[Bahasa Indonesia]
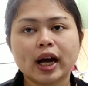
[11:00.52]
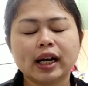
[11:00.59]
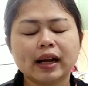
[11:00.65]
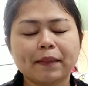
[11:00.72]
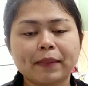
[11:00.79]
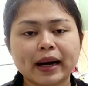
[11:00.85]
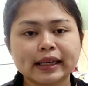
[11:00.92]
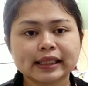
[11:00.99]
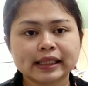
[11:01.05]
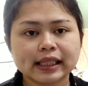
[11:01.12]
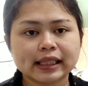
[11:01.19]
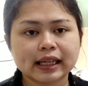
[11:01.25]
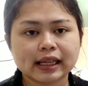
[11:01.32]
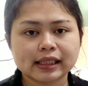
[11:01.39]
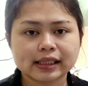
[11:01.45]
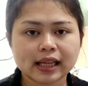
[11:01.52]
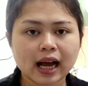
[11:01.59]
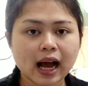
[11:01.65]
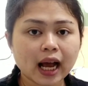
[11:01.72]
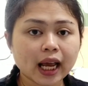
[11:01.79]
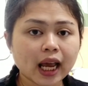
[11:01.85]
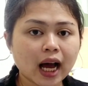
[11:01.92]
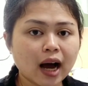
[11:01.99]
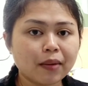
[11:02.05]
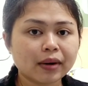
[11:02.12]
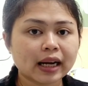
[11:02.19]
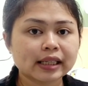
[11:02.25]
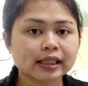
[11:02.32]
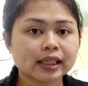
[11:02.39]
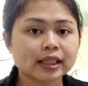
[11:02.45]
ada pangsit rasa ayam,
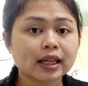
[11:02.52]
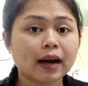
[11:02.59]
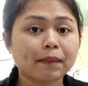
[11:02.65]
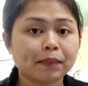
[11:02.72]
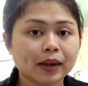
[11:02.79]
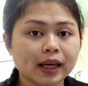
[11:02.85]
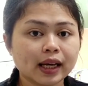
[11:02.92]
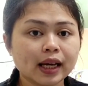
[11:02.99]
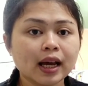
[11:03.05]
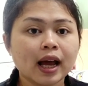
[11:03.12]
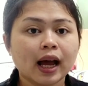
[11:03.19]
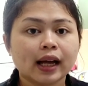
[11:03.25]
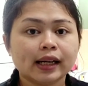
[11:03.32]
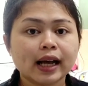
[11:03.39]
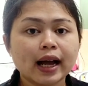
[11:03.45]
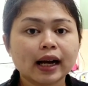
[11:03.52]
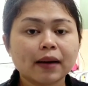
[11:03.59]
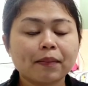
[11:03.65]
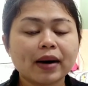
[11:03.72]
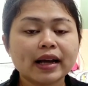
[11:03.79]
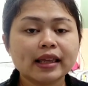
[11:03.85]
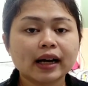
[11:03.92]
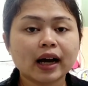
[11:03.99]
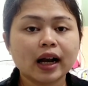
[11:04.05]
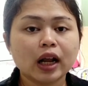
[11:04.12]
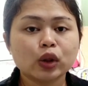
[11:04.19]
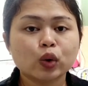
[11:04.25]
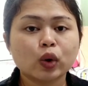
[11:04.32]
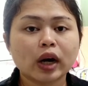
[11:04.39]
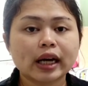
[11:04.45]
rasa sapi, dan
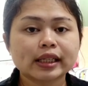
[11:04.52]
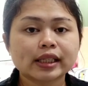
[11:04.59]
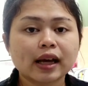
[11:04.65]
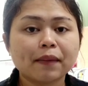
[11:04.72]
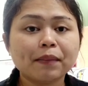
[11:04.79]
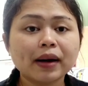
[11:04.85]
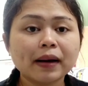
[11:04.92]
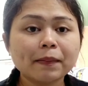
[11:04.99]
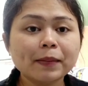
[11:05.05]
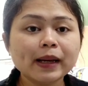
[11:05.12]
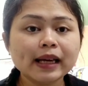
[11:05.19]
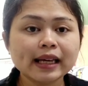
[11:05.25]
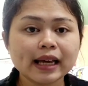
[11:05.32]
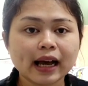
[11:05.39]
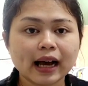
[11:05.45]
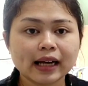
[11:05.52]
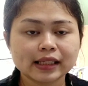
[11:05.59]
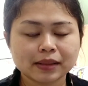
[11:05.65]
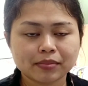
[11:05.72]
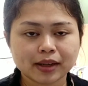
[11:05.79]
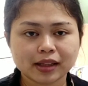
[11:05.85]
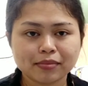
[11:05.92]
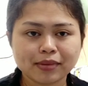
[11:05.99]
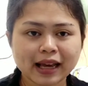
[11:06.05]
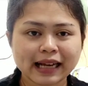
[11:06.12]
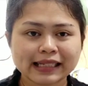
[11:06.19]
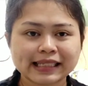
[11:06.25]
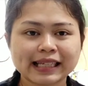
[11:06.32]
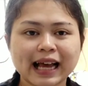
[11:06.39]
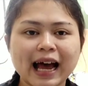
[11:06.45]
kebanyakan itu rasa babi ya. Seperti
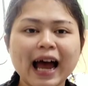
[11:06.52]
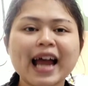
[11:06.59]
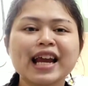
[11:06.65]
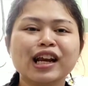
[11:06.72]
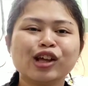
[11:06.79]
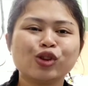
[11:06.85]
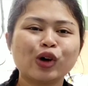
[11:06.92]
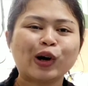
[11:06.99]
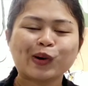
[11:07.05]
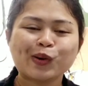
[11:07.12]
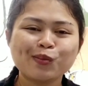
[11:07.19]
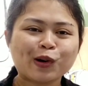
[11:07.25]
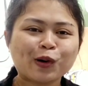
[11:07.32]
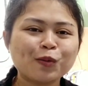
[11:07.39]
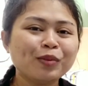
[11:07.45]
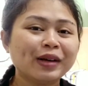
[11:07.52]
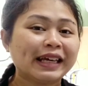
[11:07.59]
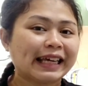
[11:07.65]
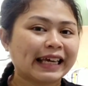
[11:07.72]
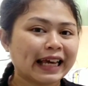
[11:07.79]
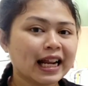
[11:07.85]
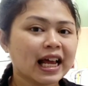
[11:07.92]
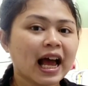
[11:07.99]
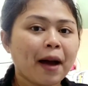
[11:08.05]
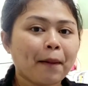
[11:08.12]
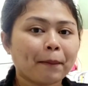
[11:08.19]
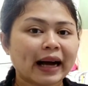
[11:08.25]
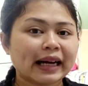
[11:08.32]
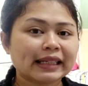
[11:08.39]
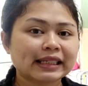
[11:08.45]
biasa, ini tuh aku mau bikin
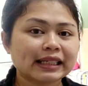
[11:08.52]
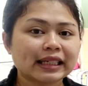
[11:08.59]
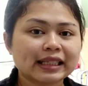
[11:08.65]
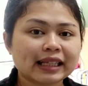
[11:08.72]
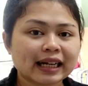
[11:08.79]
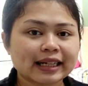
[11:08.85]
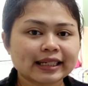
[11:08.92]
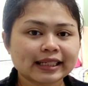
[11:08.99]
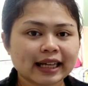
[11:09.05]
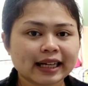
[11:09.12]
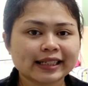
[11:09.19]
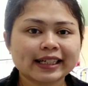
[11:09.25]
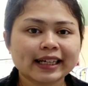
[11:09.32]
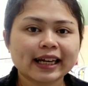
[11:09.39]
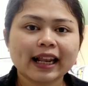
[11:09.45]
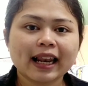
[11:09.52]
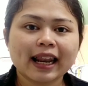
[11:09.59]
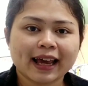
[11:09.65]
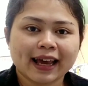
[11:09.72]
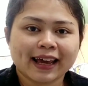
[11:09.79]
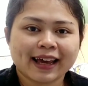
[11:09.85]
pangsit rasa celeng